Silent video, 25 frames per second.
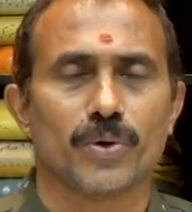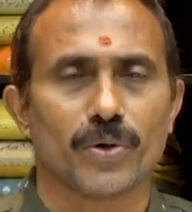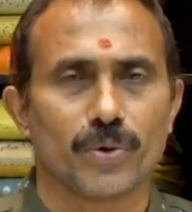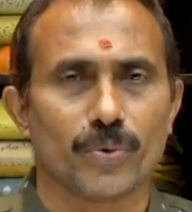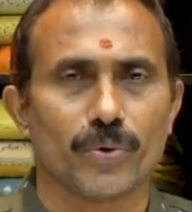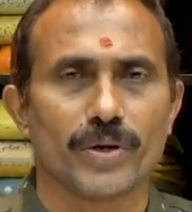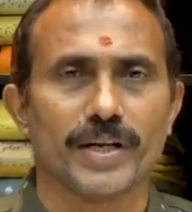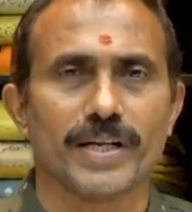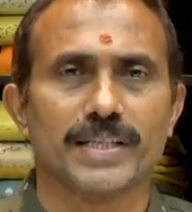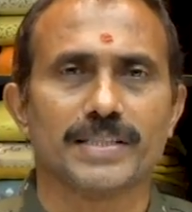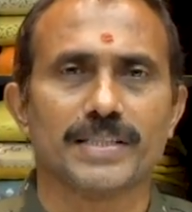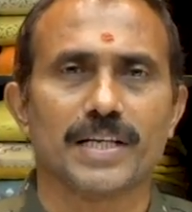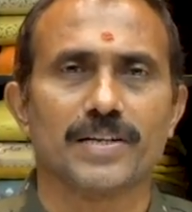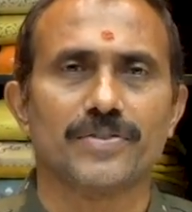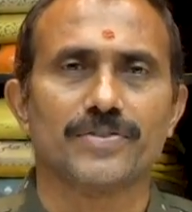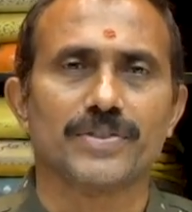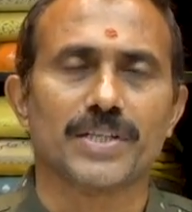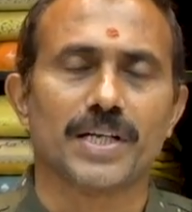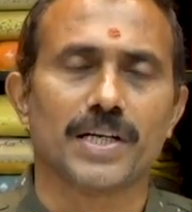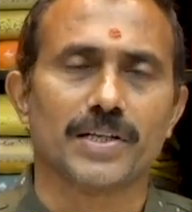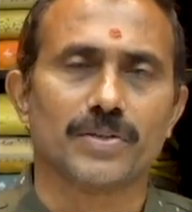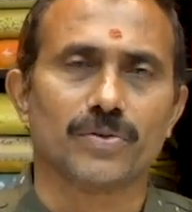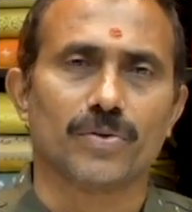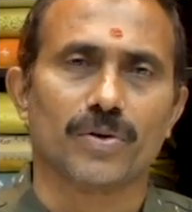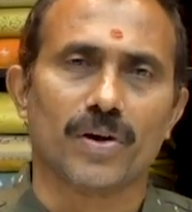కూడా కొరియర్
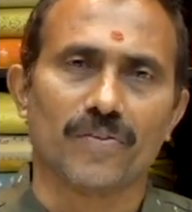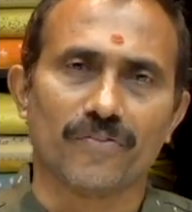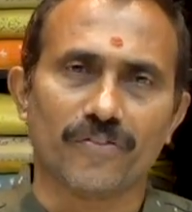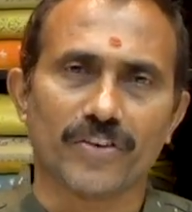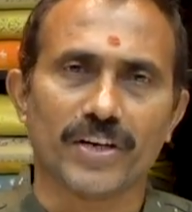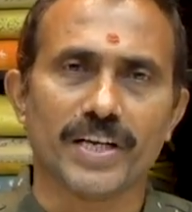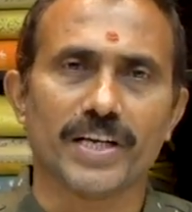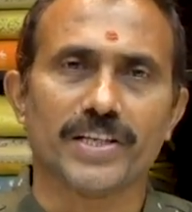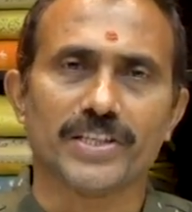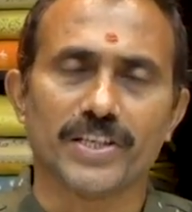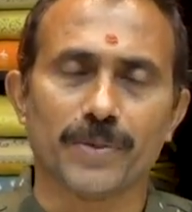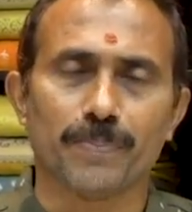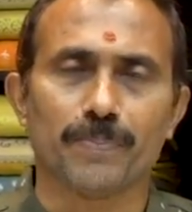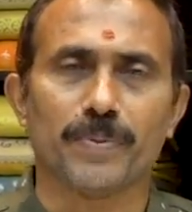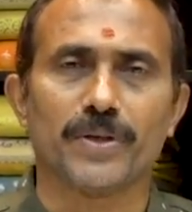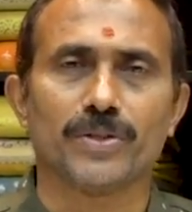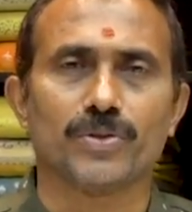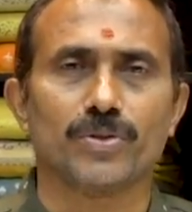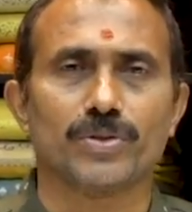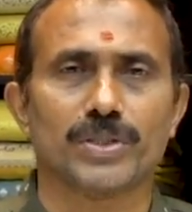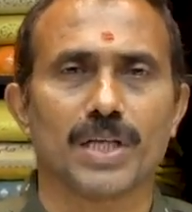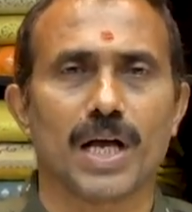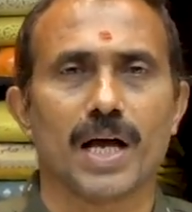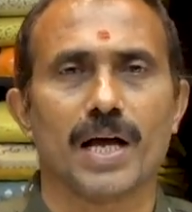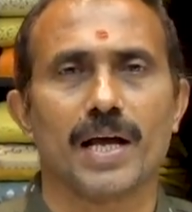సర్వీస్ అనేది కూడా ఫ్రీ
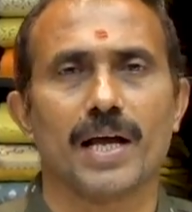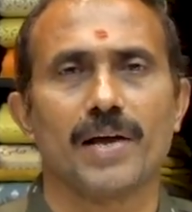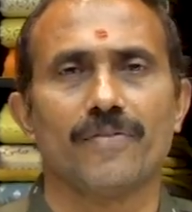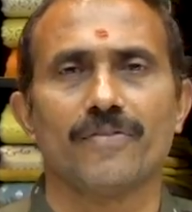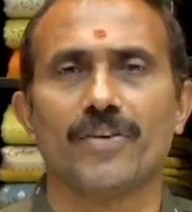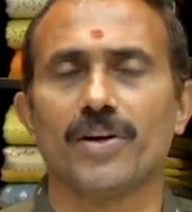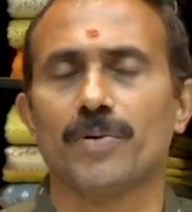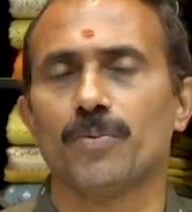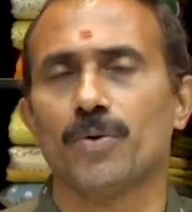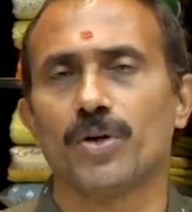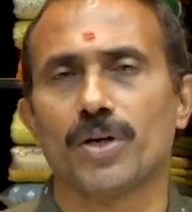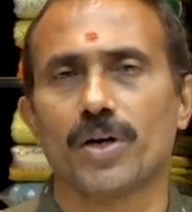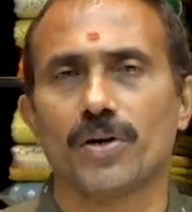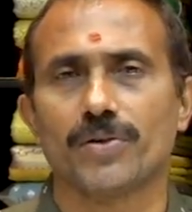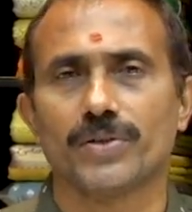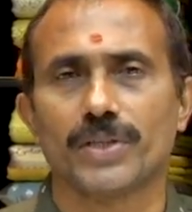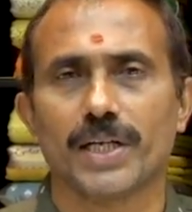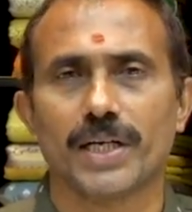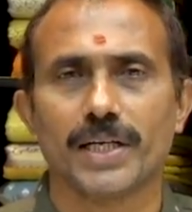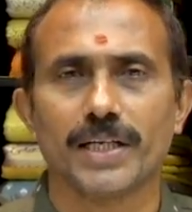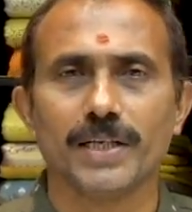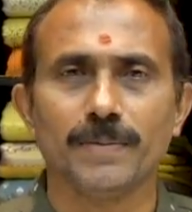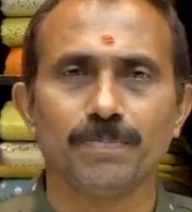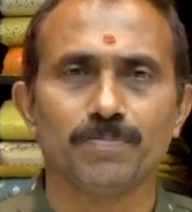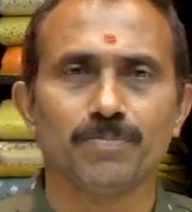షిప్పింగ్తో సహా అవైలబుల్గా
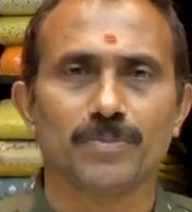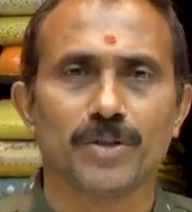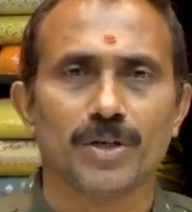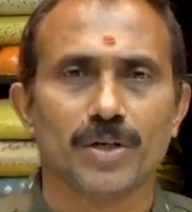ఉందండి